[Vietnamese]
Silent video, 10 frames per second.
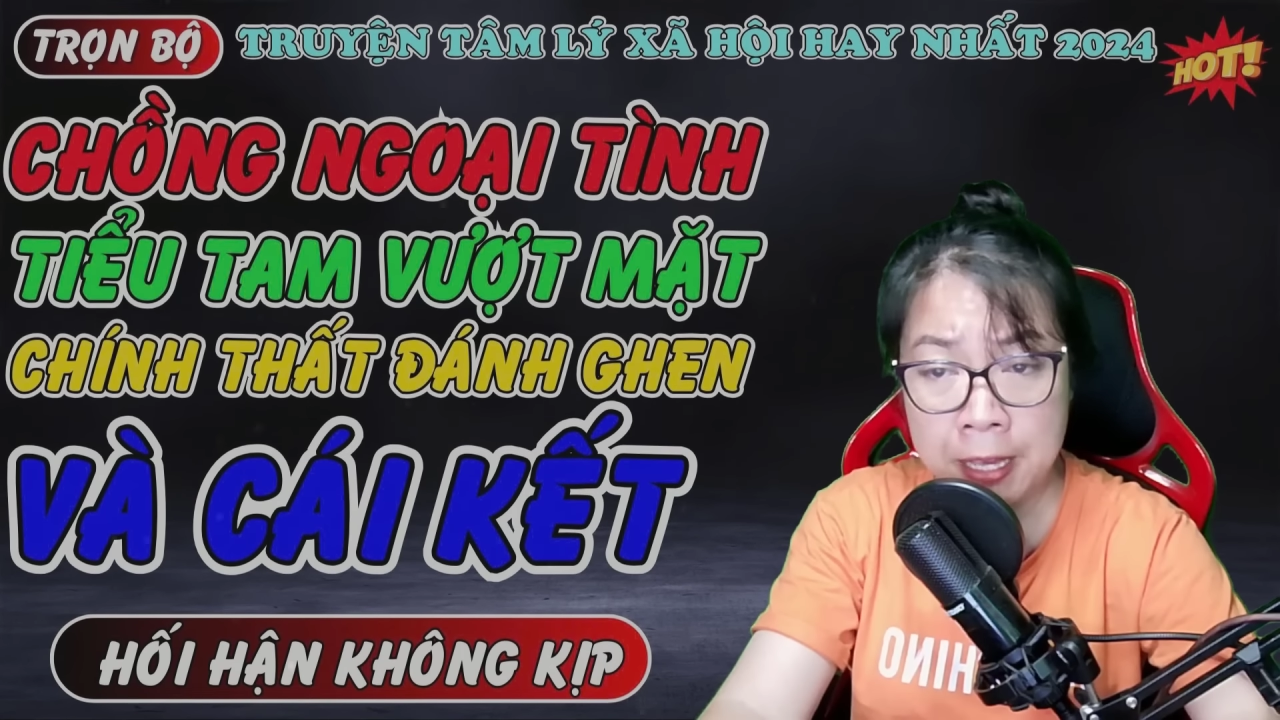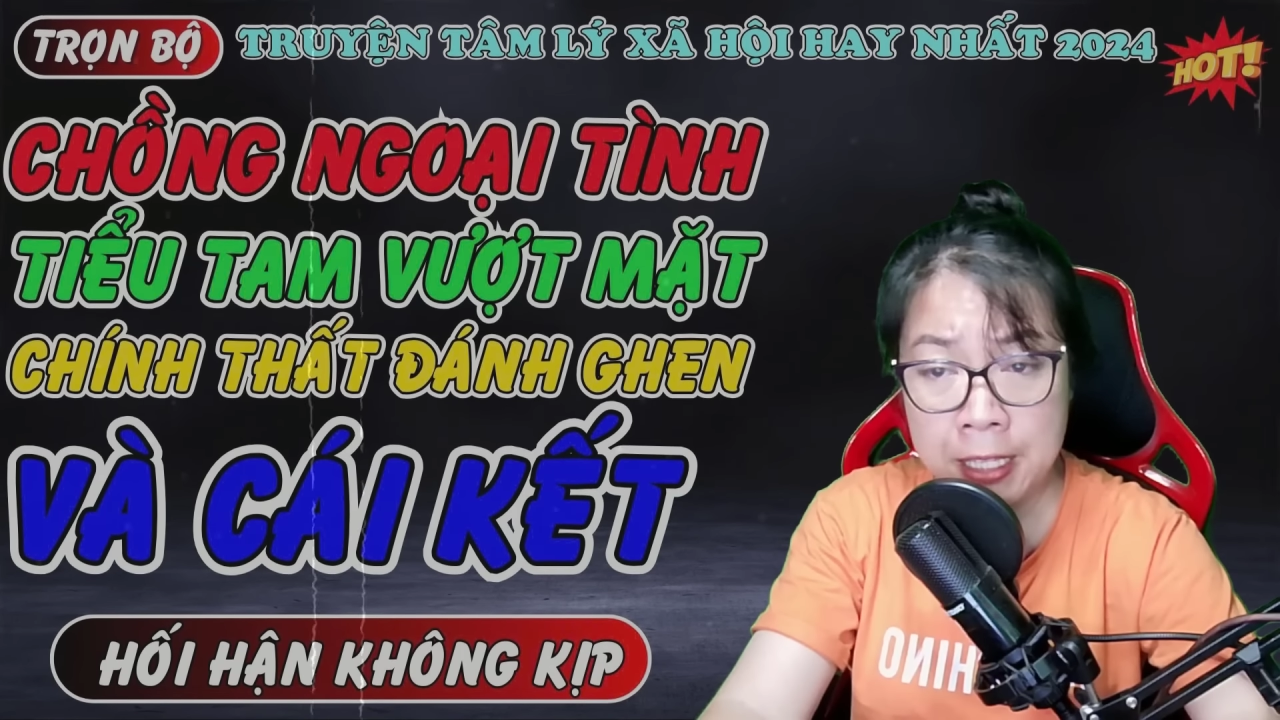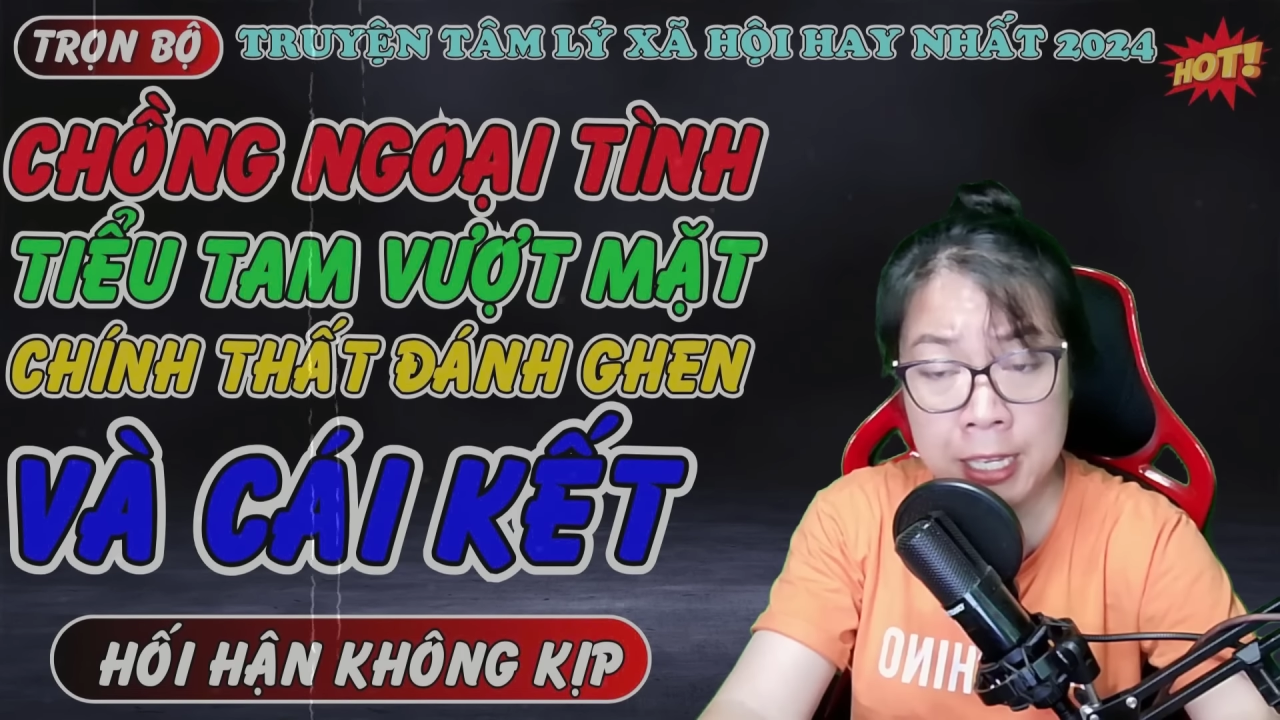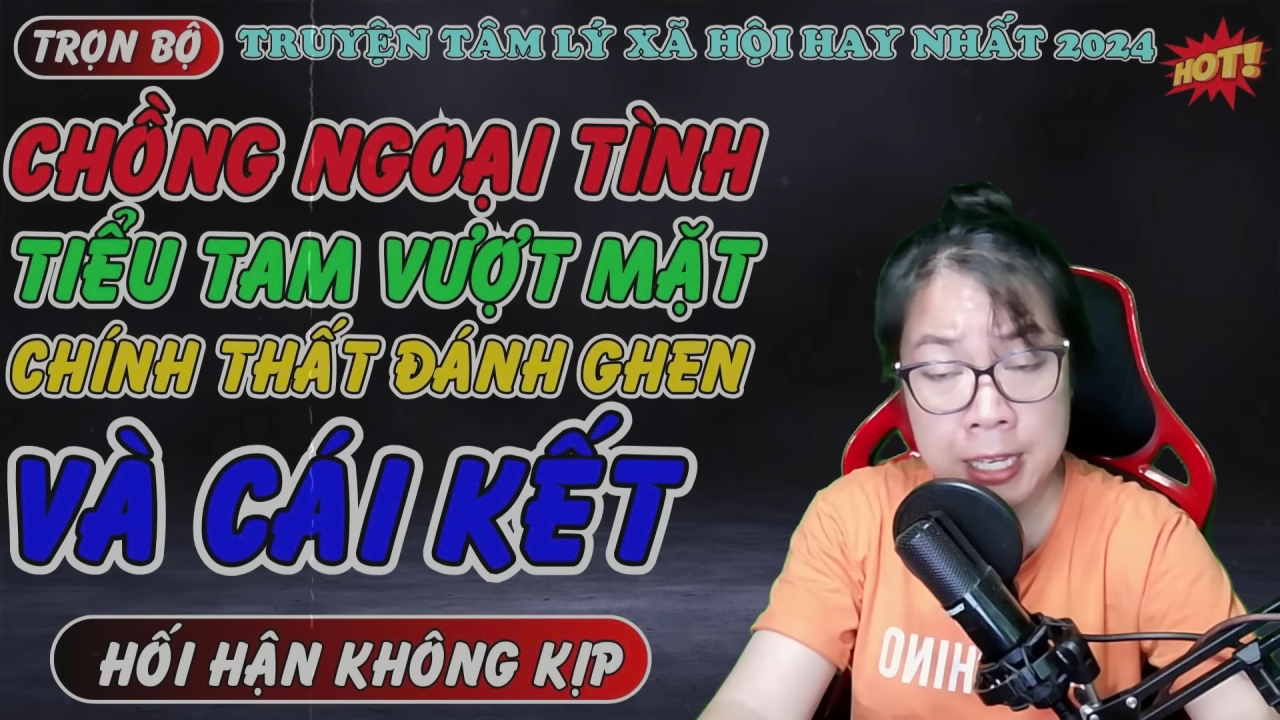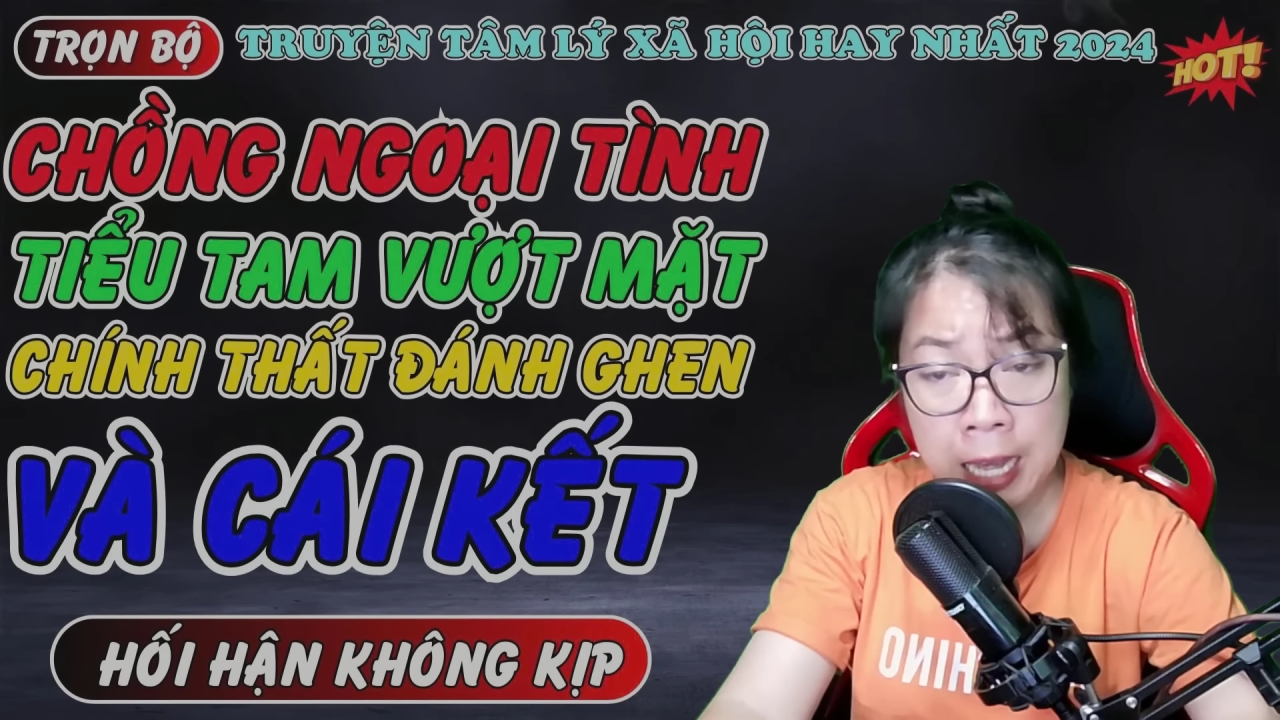
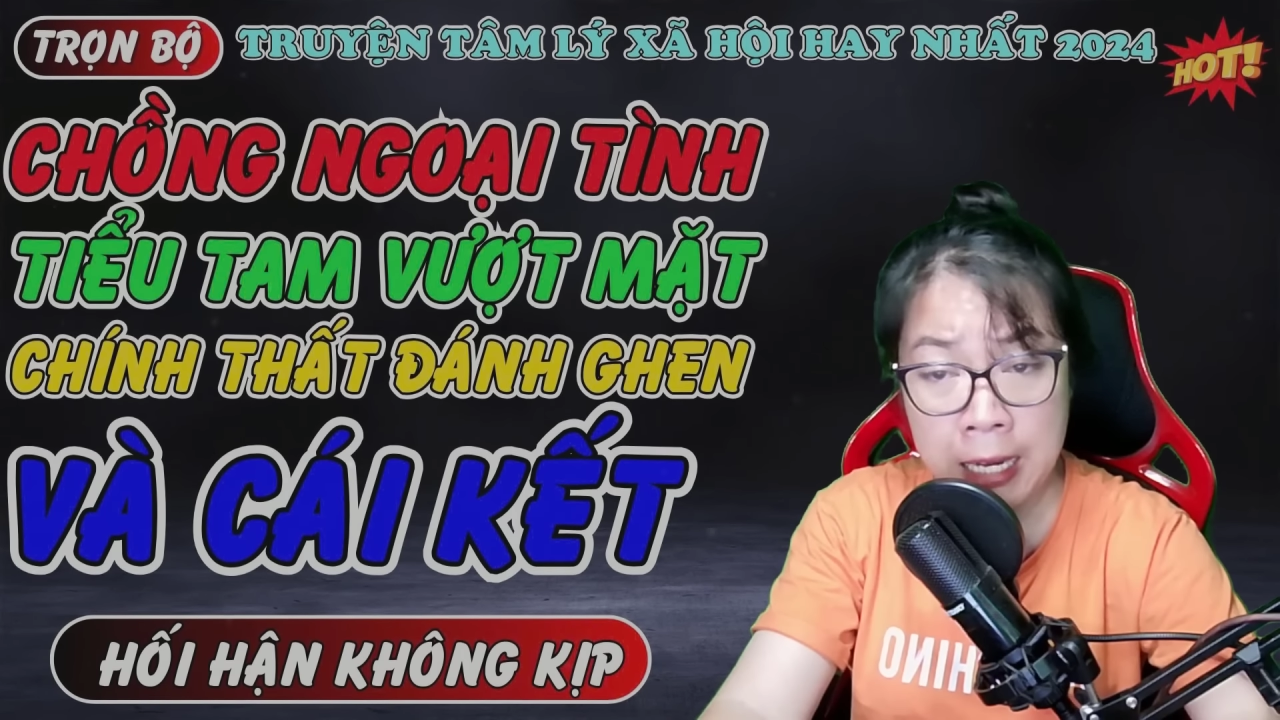chị cần